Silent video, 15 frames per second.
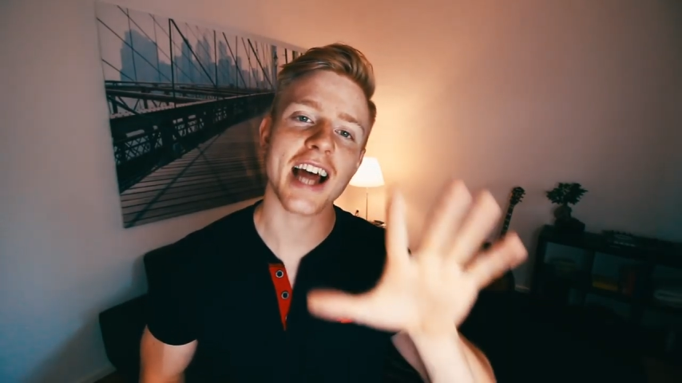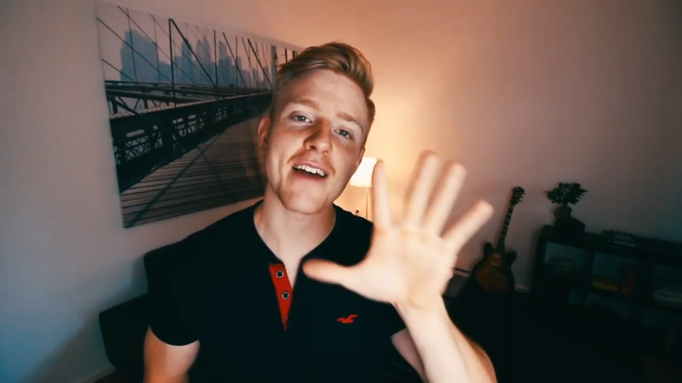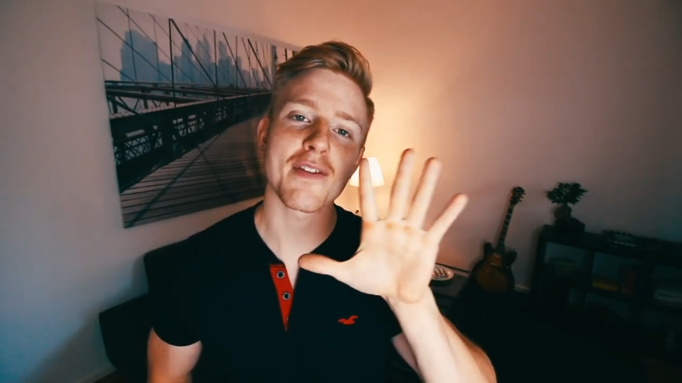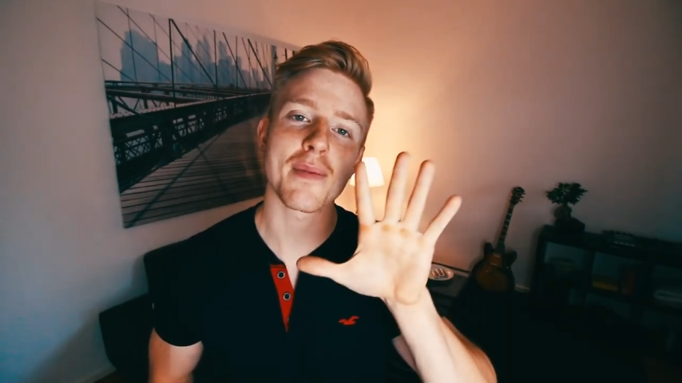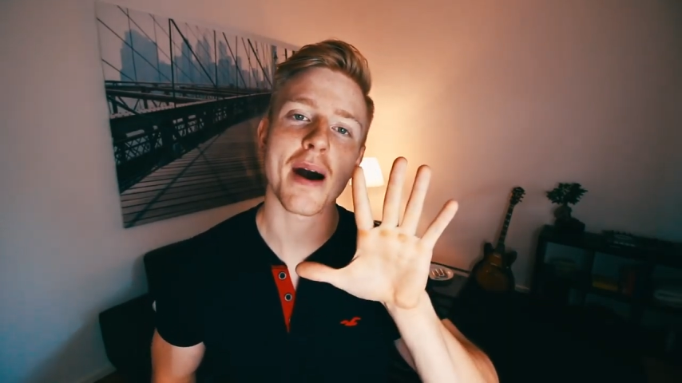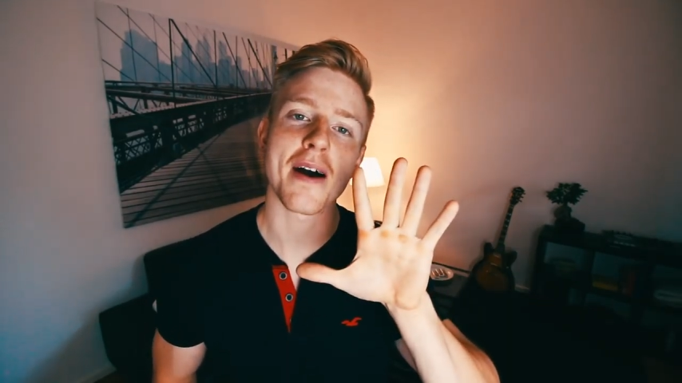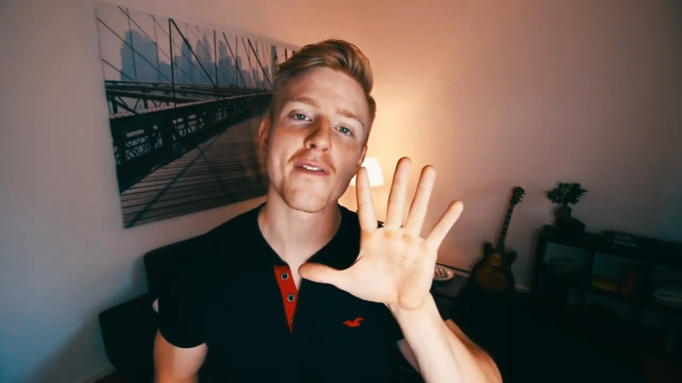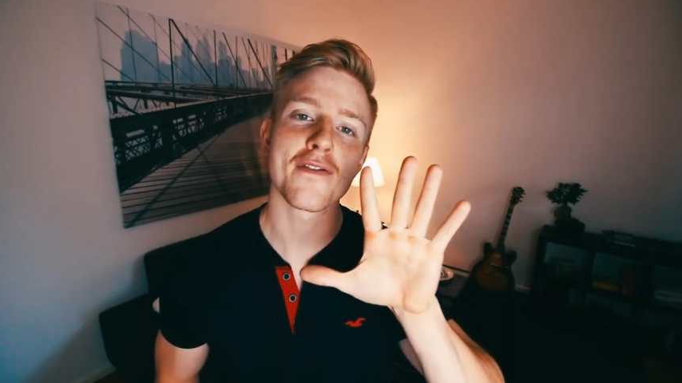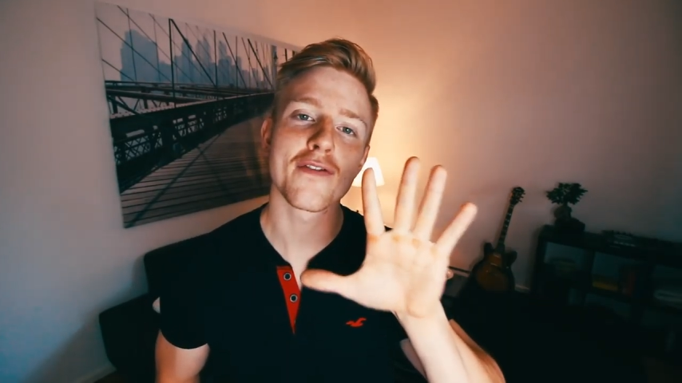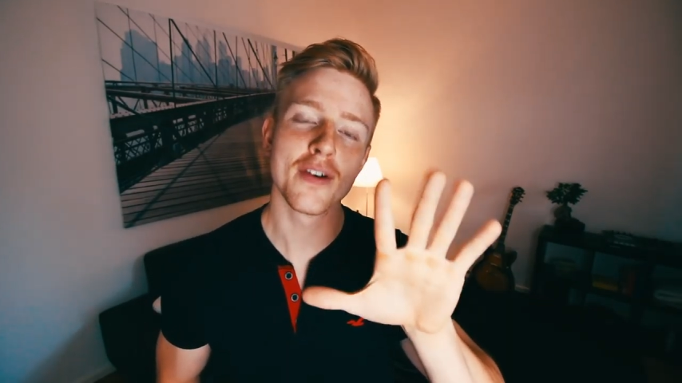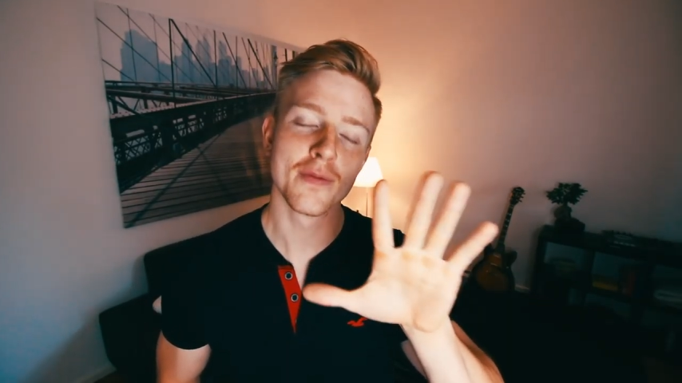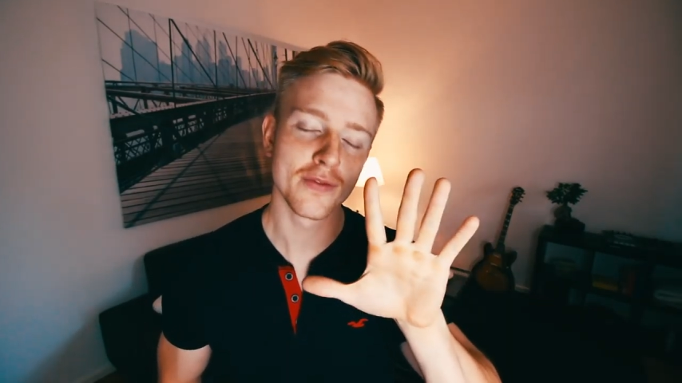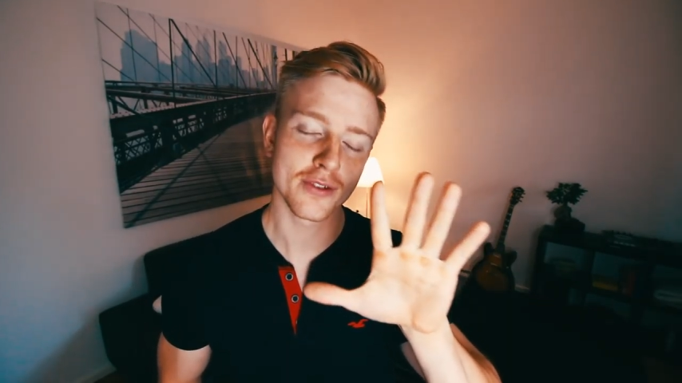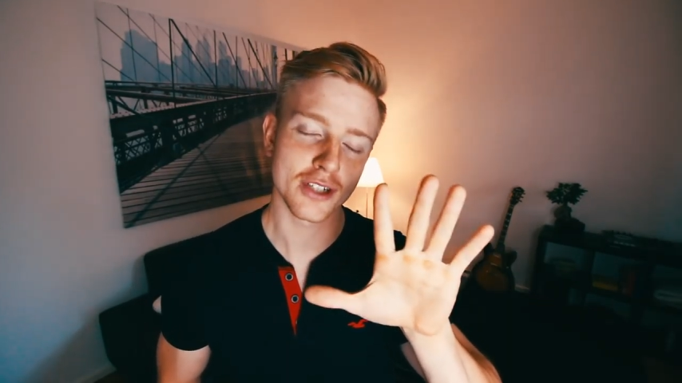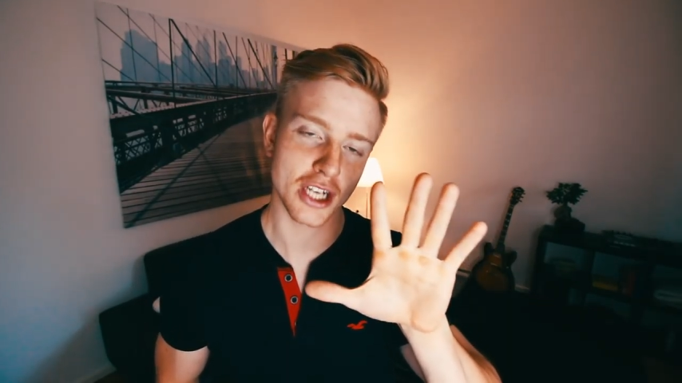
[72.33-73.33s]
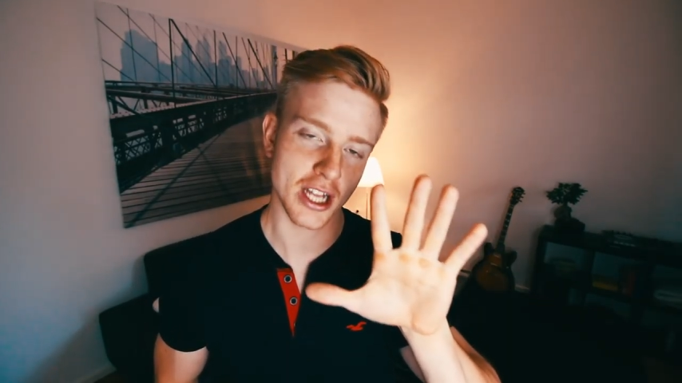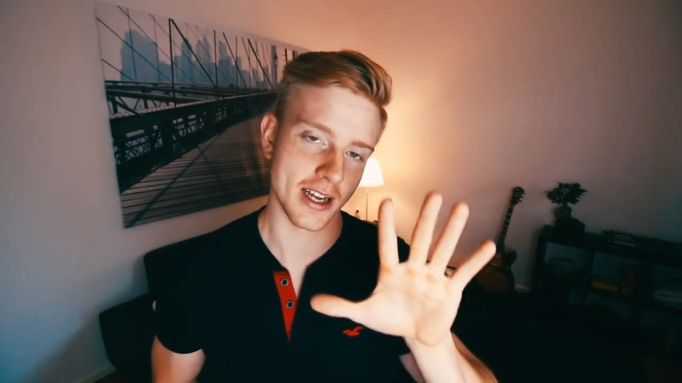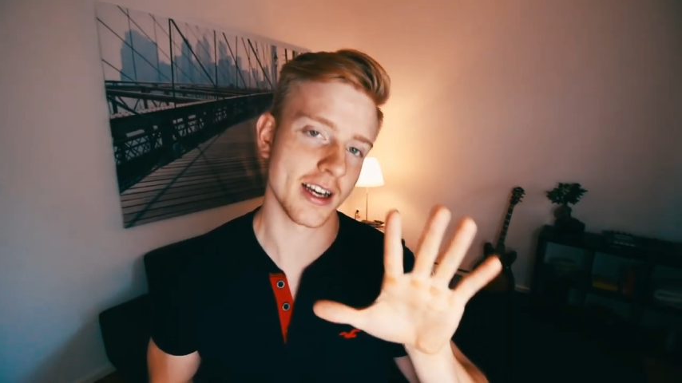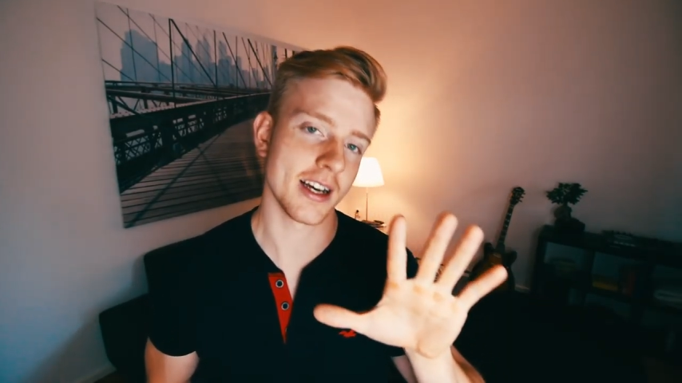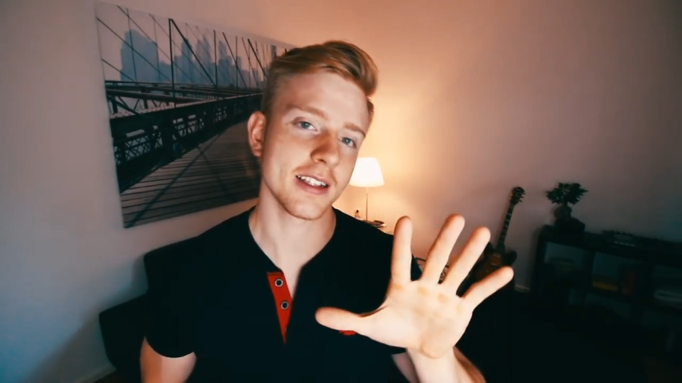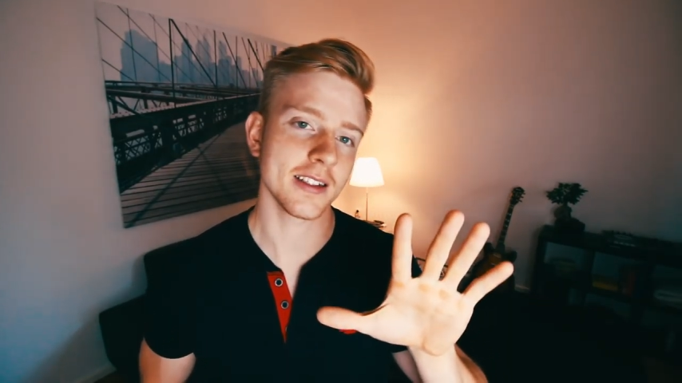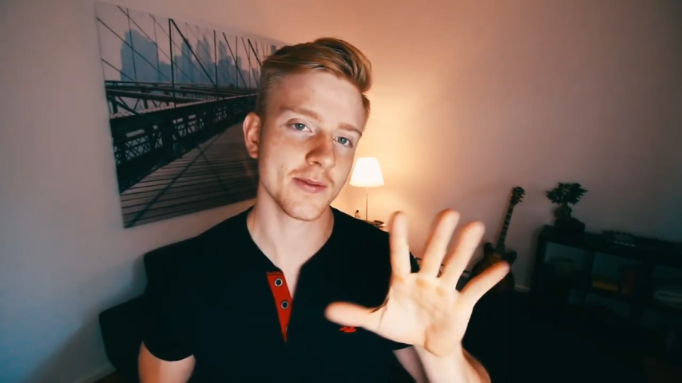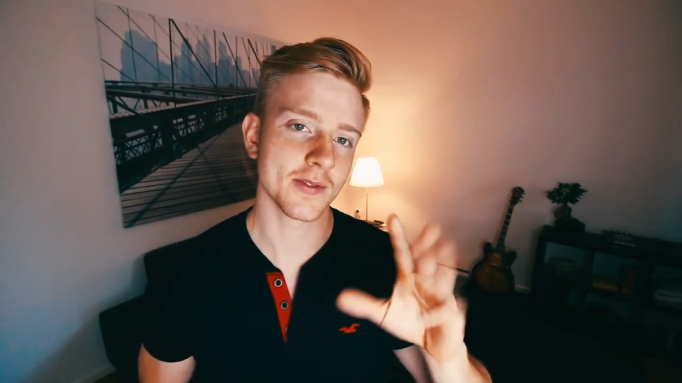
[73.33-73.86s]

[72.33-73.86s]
einfach mal 5 Sterne hat.